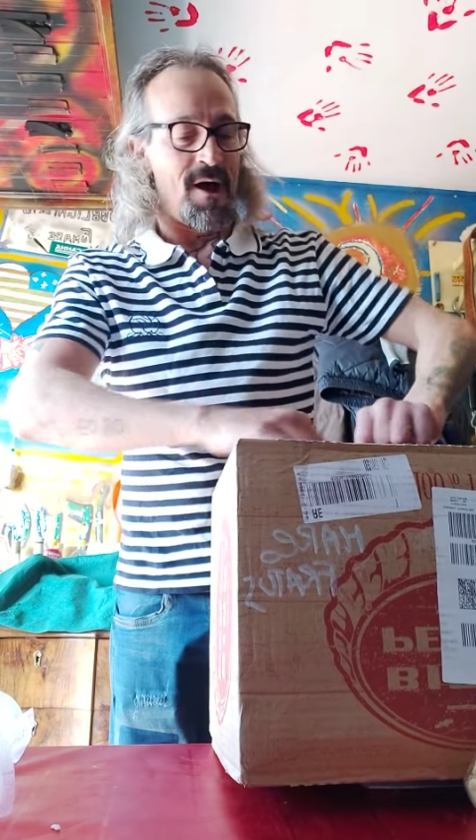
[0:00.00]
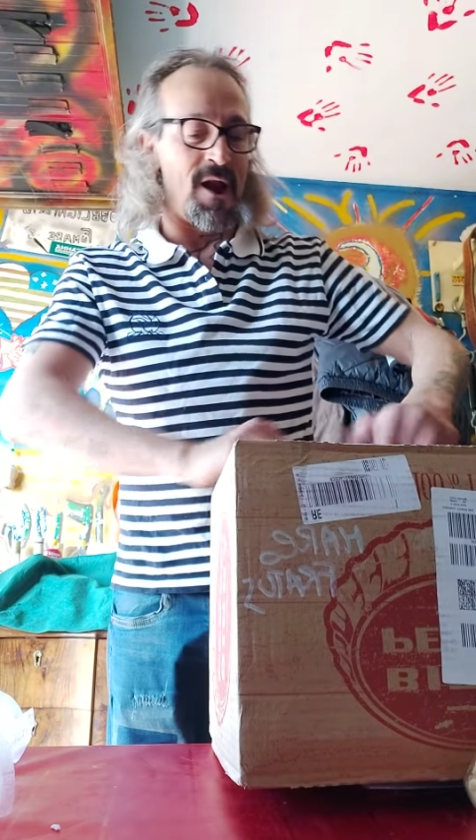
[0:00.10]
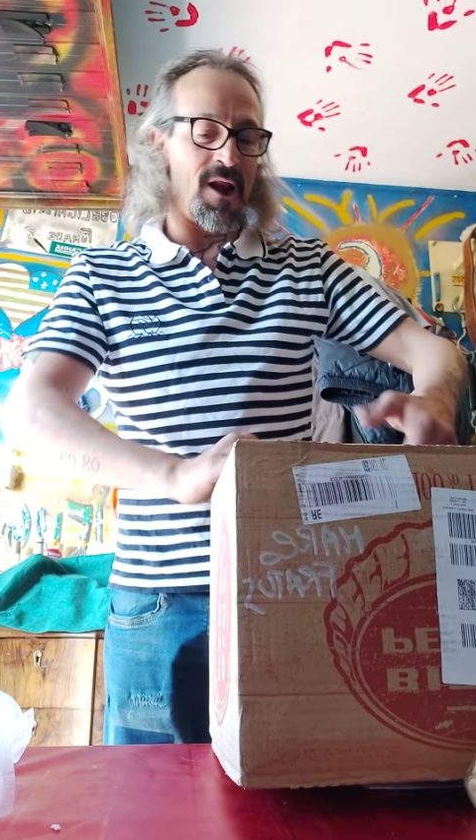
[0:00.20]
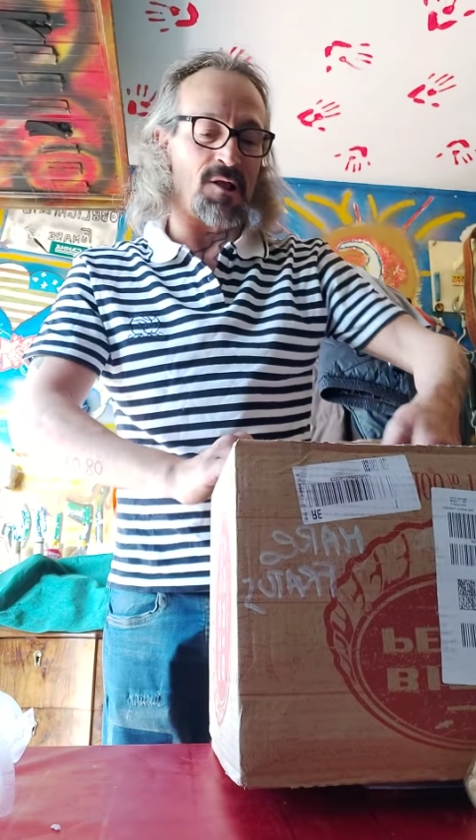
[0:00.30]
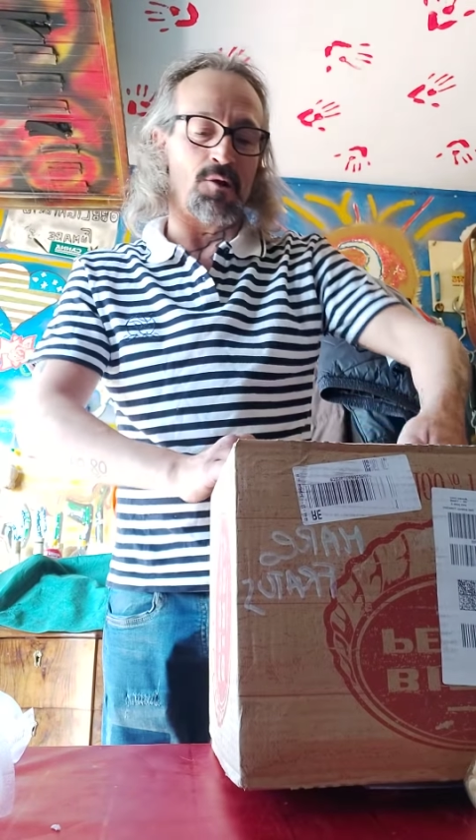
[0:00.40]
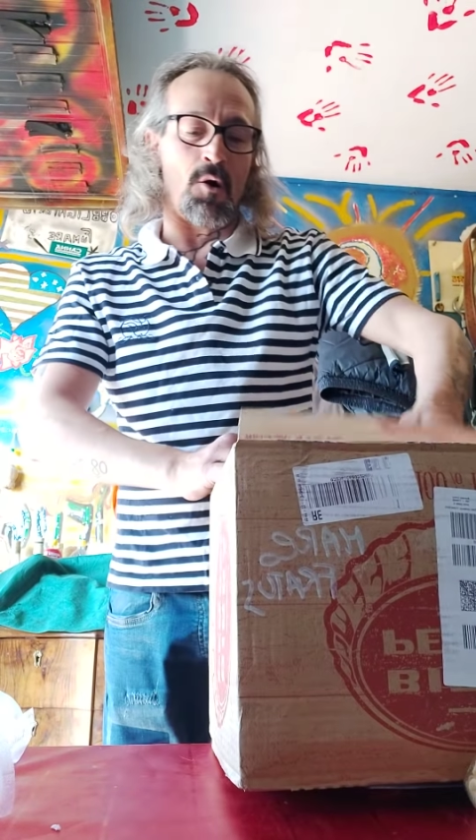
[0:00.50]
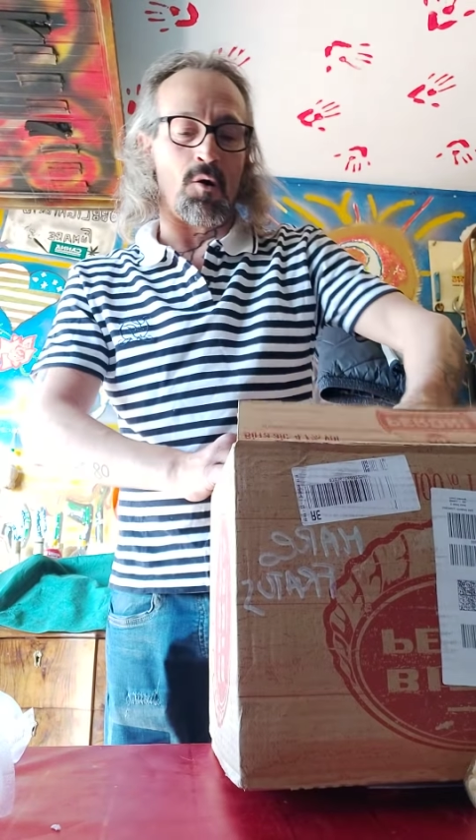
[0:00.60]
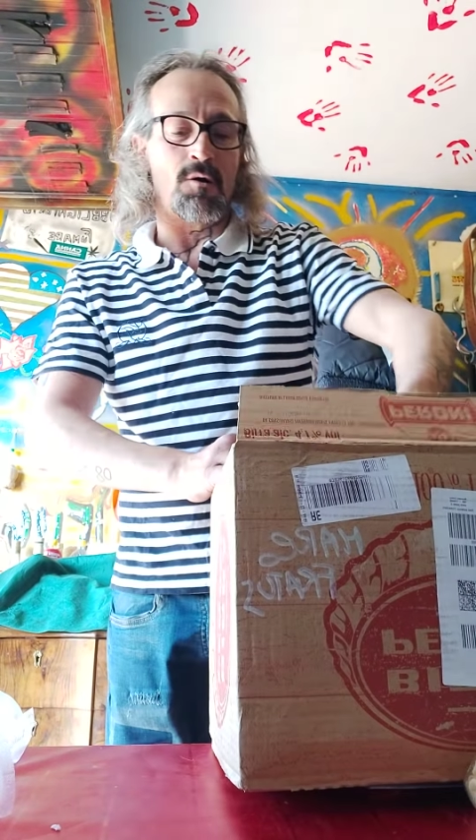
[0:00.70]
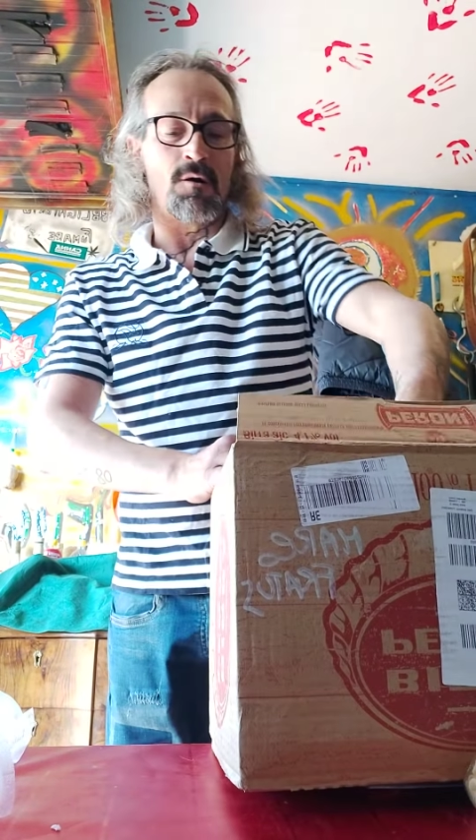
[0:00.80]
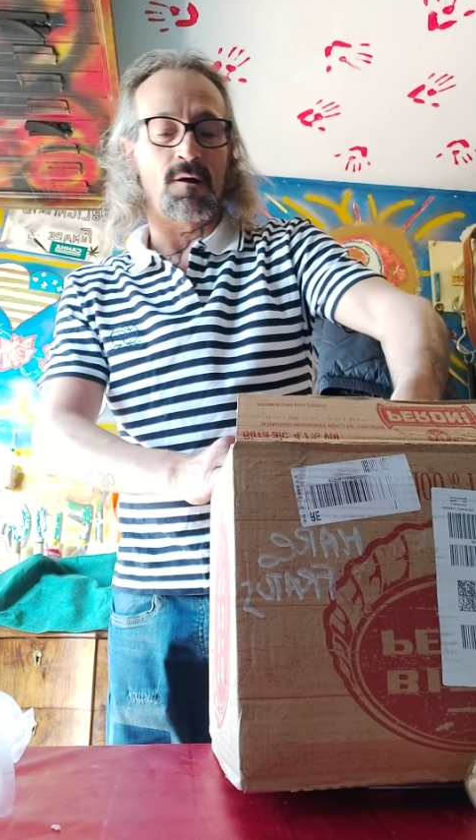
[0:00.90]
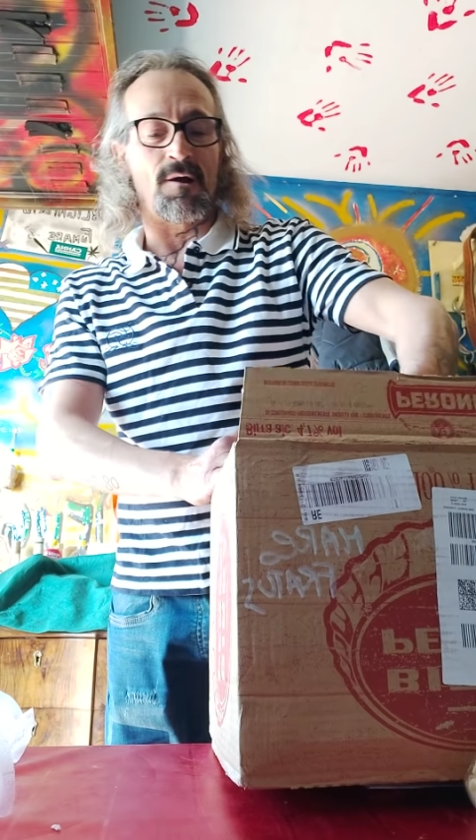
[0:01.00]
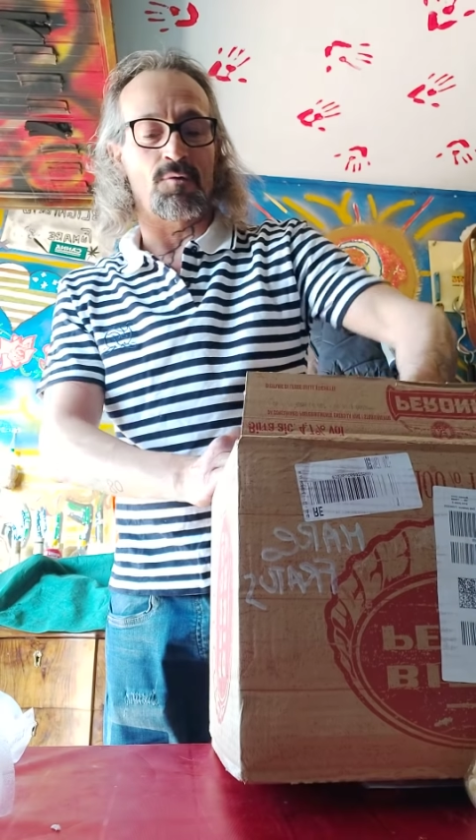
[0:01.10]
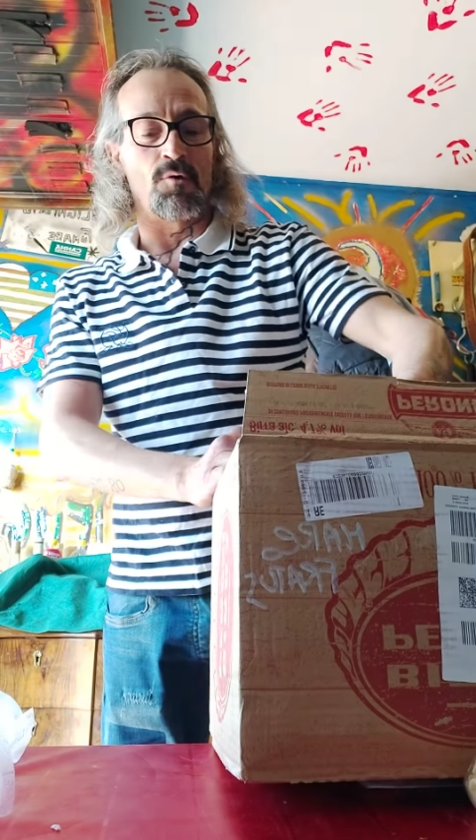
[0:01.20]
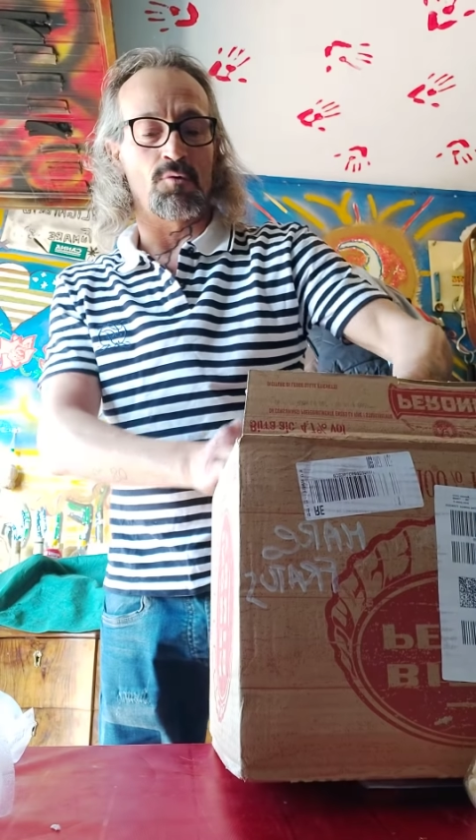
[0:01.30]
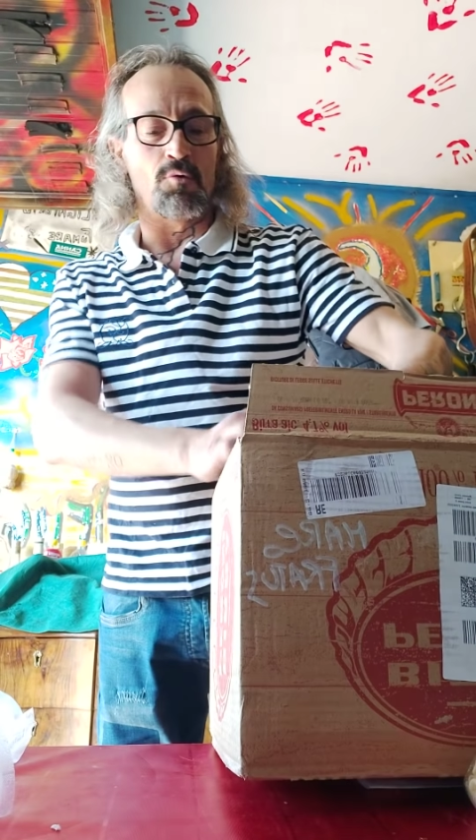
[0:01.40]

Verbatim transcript: Alla DOC, che sono